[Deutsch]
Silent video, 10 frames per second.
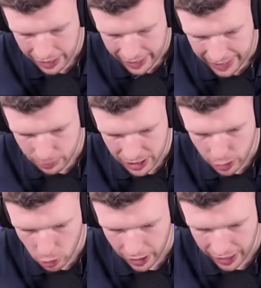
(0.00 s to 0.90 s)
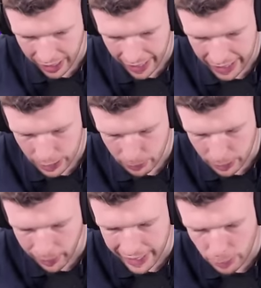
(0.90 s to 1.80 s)
Jetzt muss er die Crackerin eigentlich mit dem
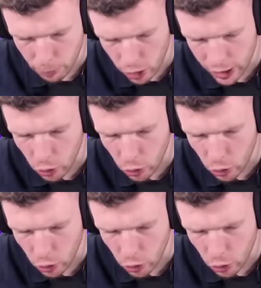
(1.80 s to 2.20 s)
Ritter blockieren.